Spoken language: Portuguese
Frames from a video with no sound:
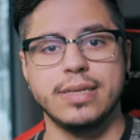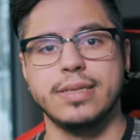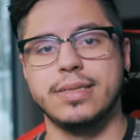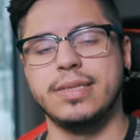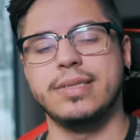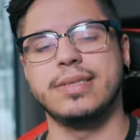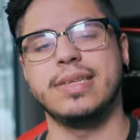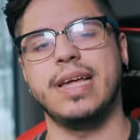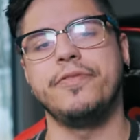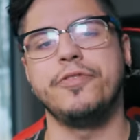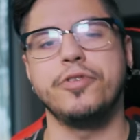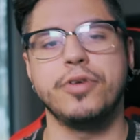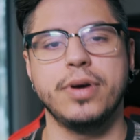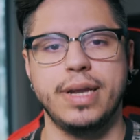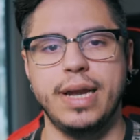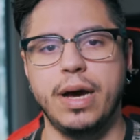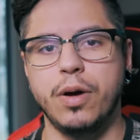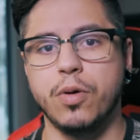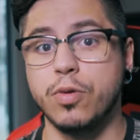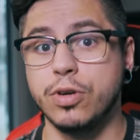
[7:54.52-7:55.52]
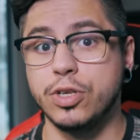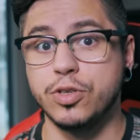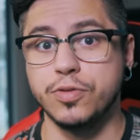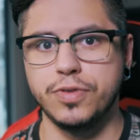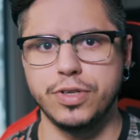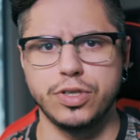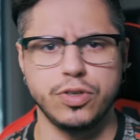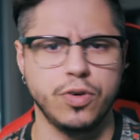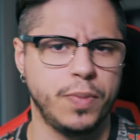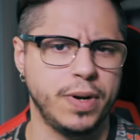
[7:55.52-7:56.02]
Se inscreve no canal, curte o
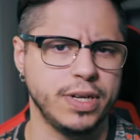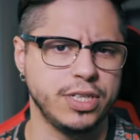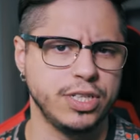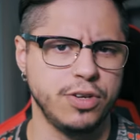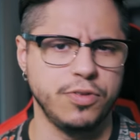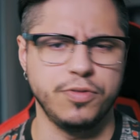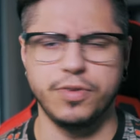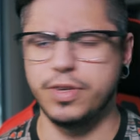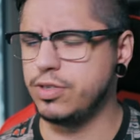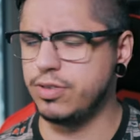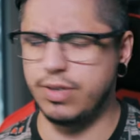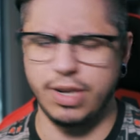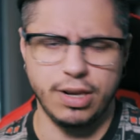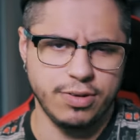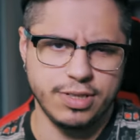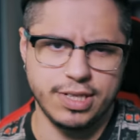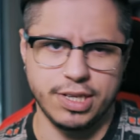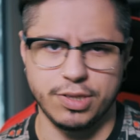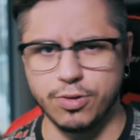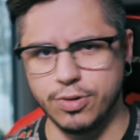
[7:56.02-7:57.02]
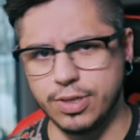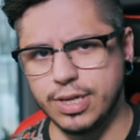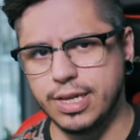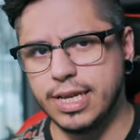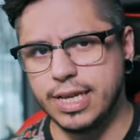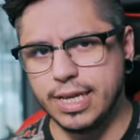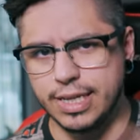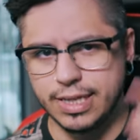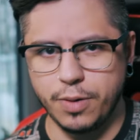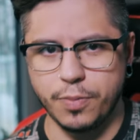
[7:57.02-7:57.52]
vídeo, compartilha o vídeo, aquela coisa toda.
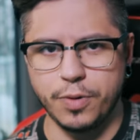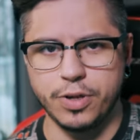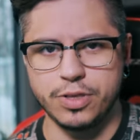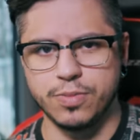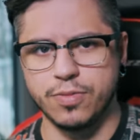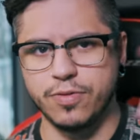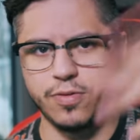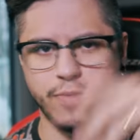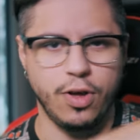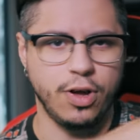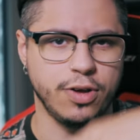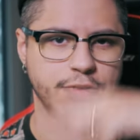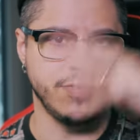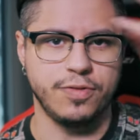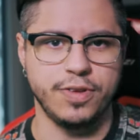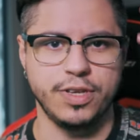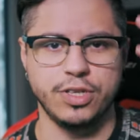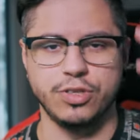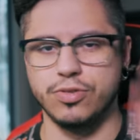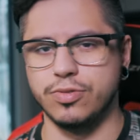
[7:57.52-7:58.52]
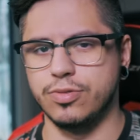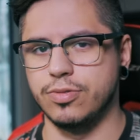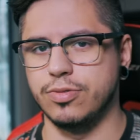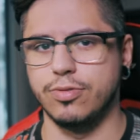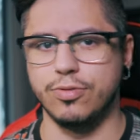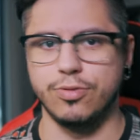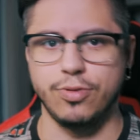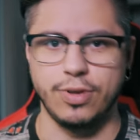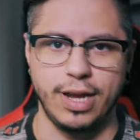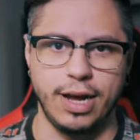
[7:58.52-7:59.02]
Até o próximo vlog, vídeo,
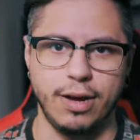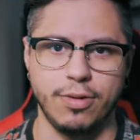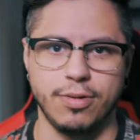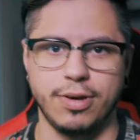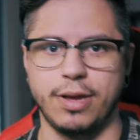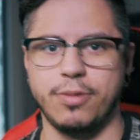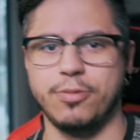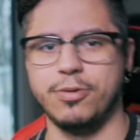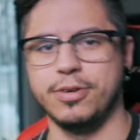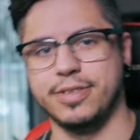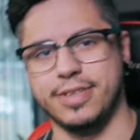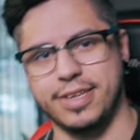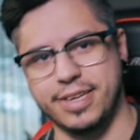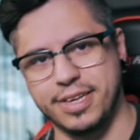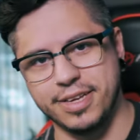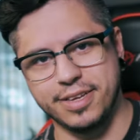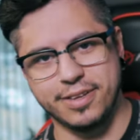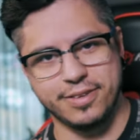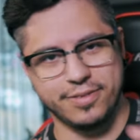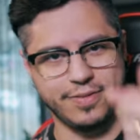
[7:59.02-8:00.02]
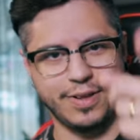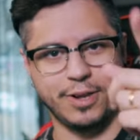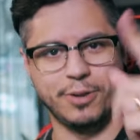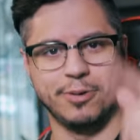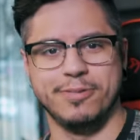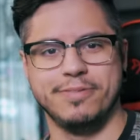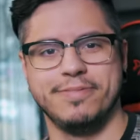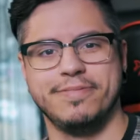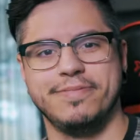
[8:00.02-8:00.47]
tutorial, qualquer coisa aí. Falou!